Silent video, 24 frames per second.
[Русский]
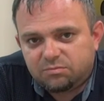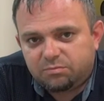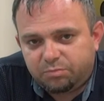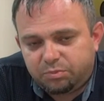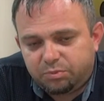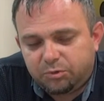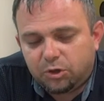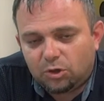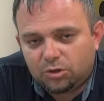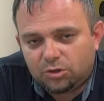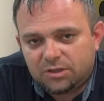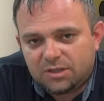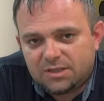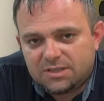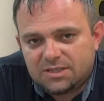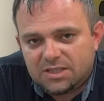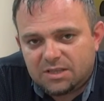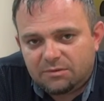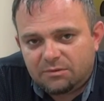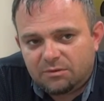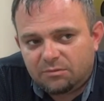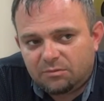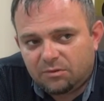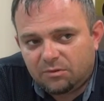плотно с
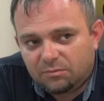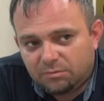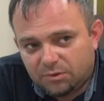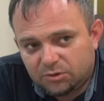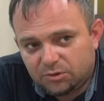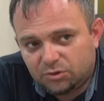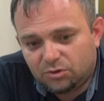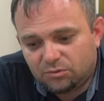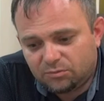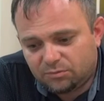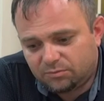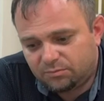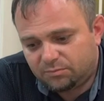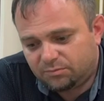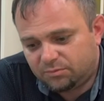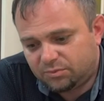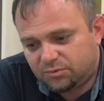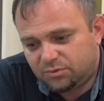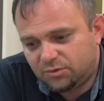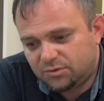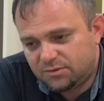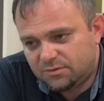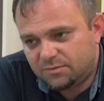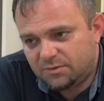нами был. Потом,
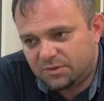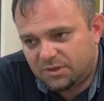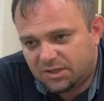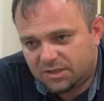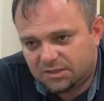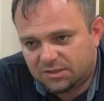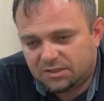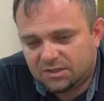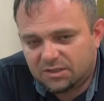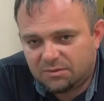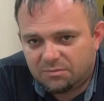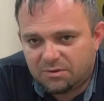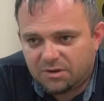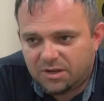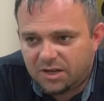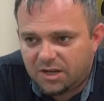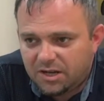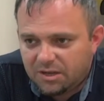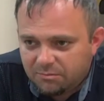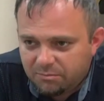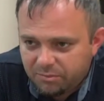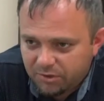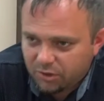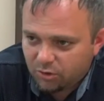то есть мы как-то
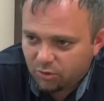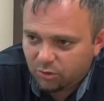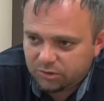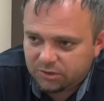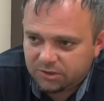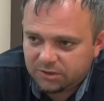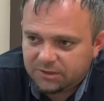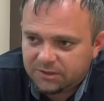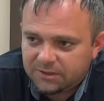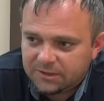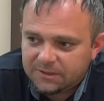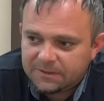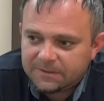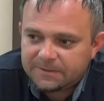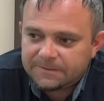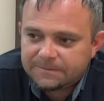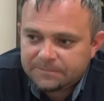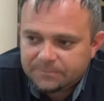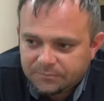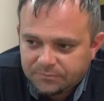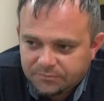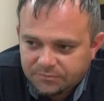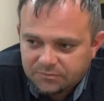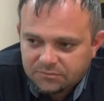набрали обороты,
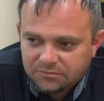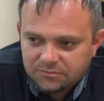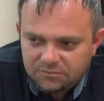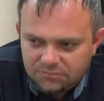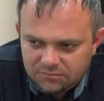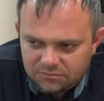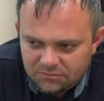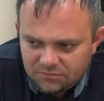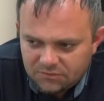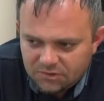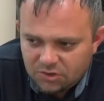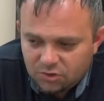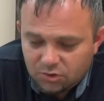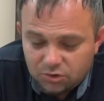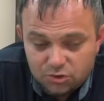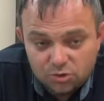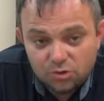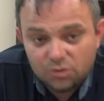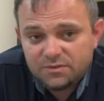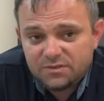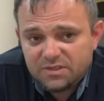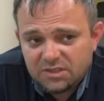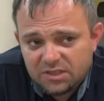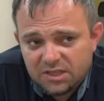то есть
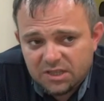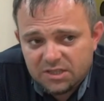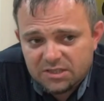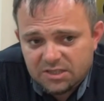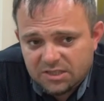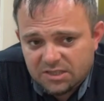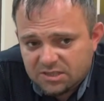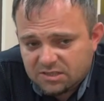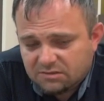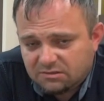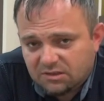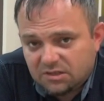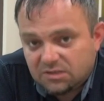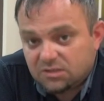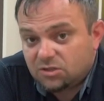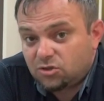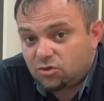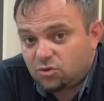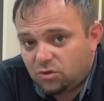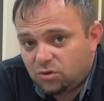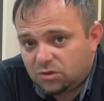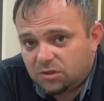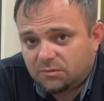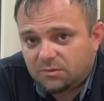он всегда интересовался,
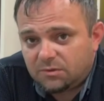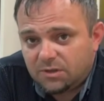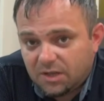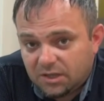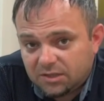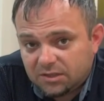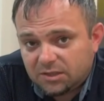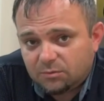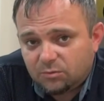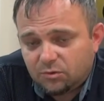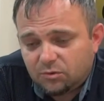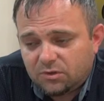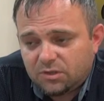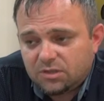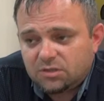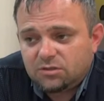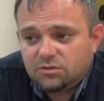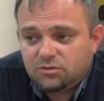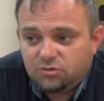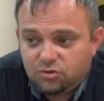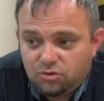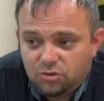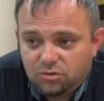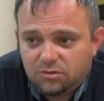что там, как там у
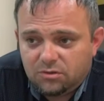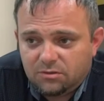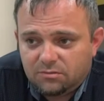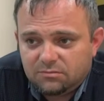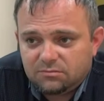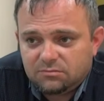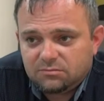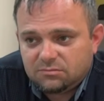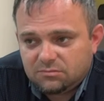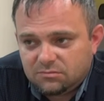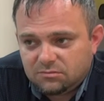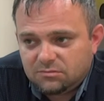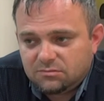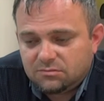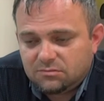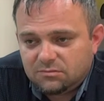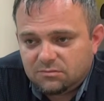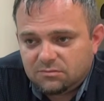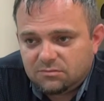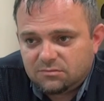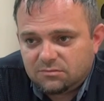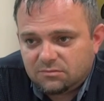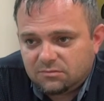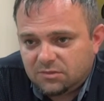вас, что там,
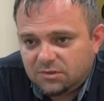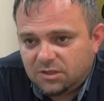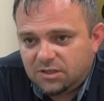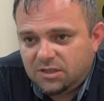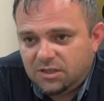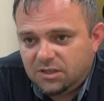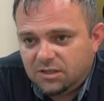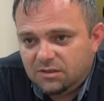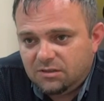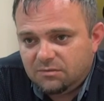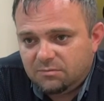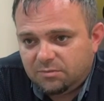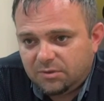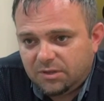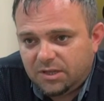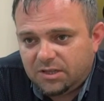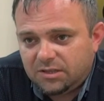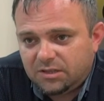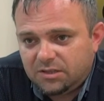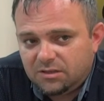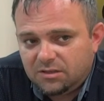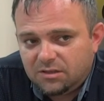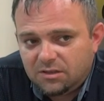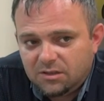какие
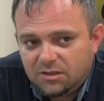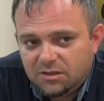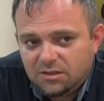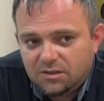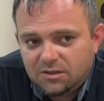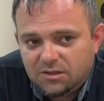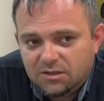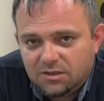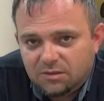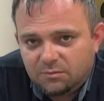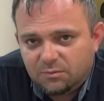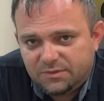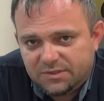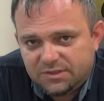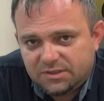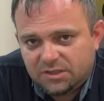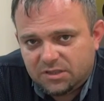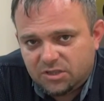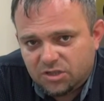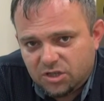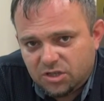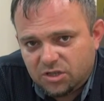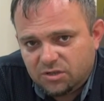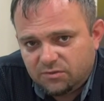планы. Мы всегда
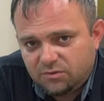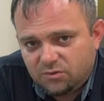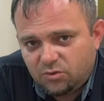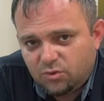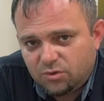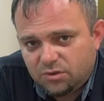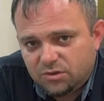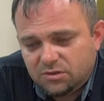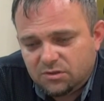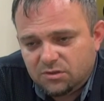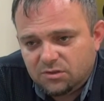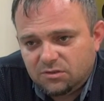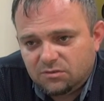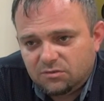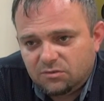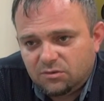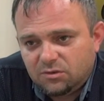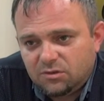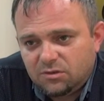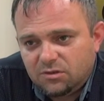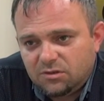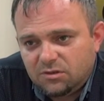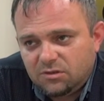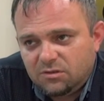держали в курсе
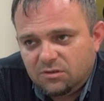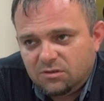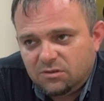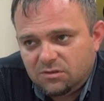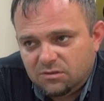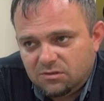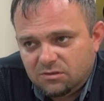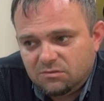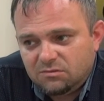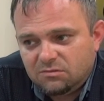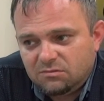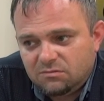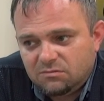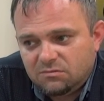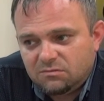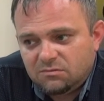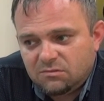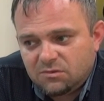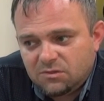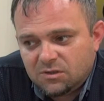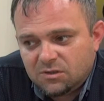его и